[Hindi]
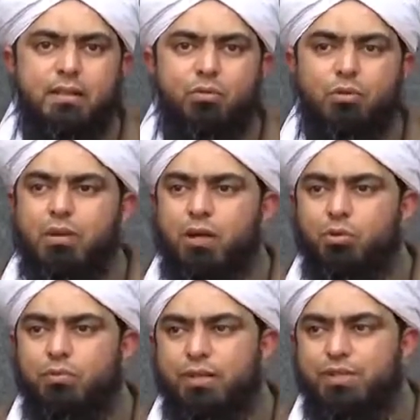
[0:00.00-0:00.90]
कि वो
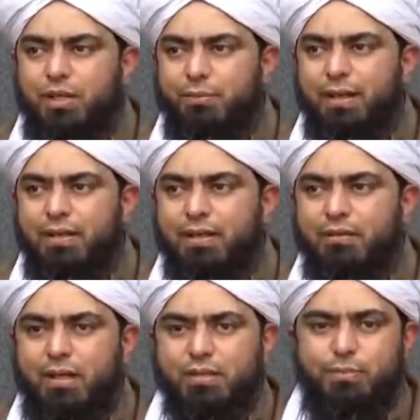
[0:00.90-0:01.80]
कार्टून वाली शर्ट पहन के
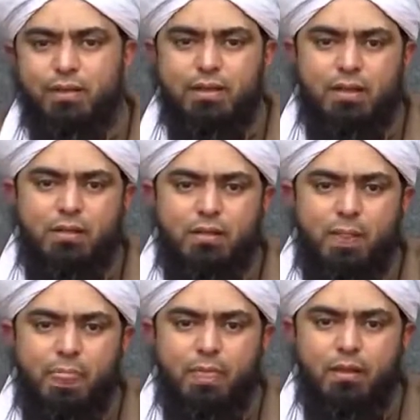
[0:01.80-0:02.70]
नमाज पढ़ेगा
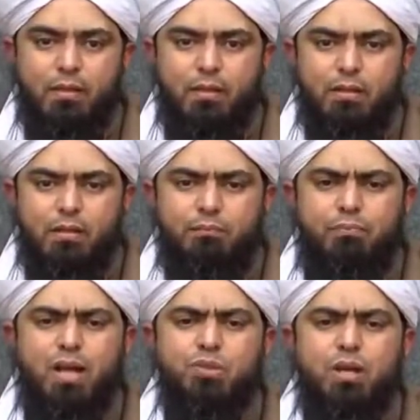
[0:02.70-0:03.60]

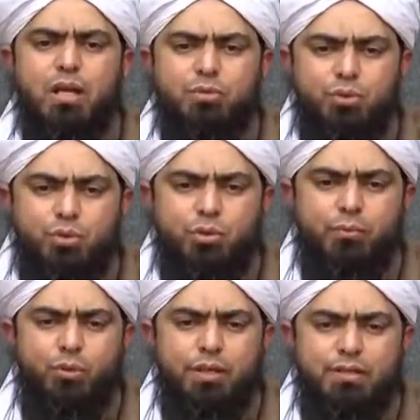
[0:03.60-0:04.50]
बाज़ात कुछ
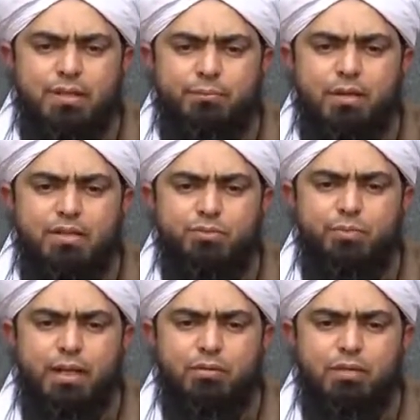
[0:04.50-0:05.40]
छोटे मोटे सिम्बल्स
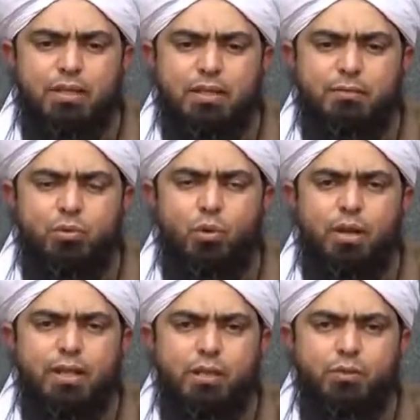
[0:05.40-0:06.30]
बने होते हैं कभी
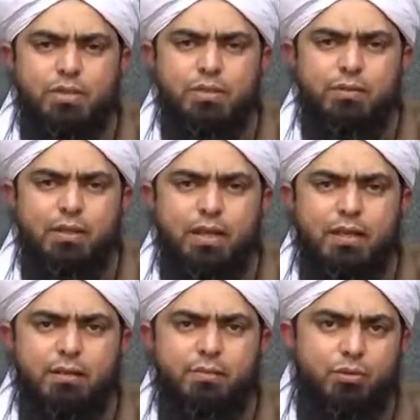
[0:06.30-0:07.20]
घोड़े की कोई तस्वीर
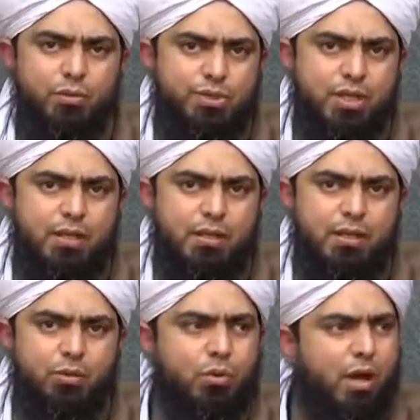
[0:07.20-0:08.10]
है कभी कोई चील
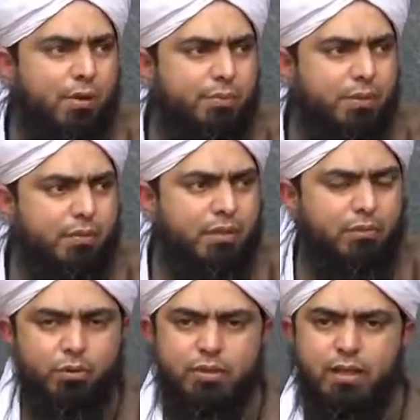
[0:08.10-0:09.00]
की उकाब की बनी
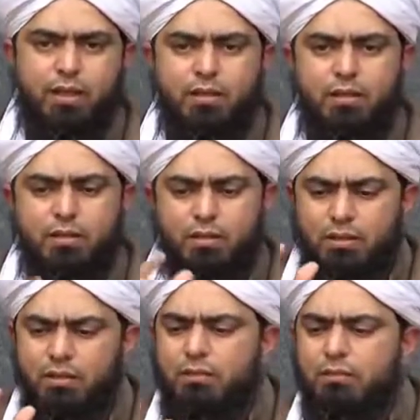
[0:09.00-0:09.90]
हुई होती है
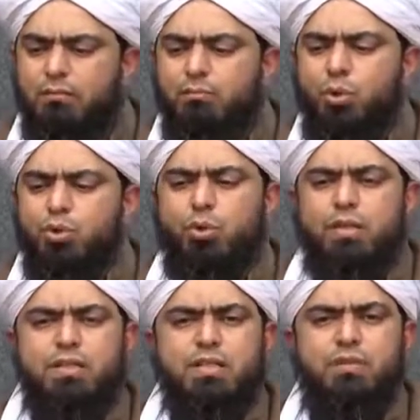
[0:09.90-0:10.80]
बहुत
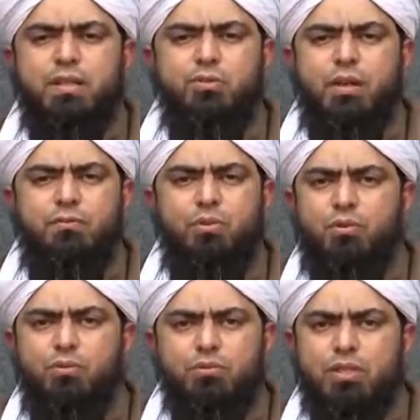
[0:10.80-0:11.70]
छोटी तस्वीर जो है वो
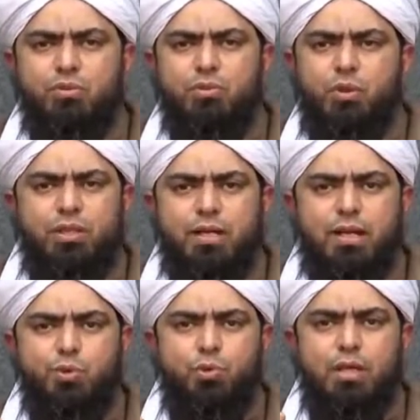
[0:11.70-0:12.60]
उसका तो कोई
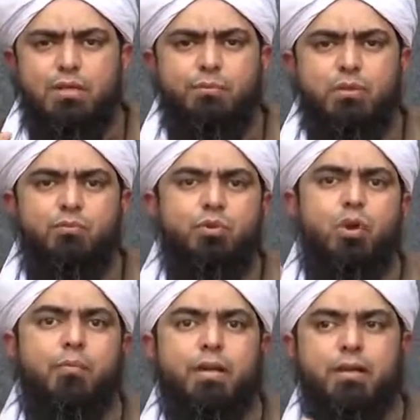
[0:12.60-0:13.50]
इतना इशू नहीं है जब तक वो
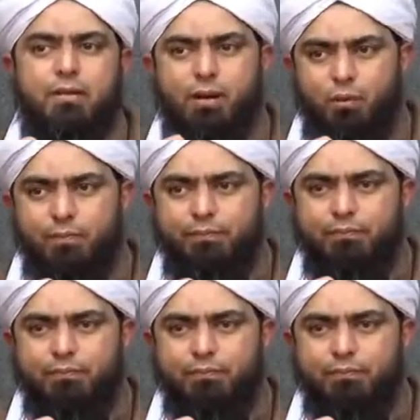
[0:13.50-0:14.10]
डोमिनेंट ना हो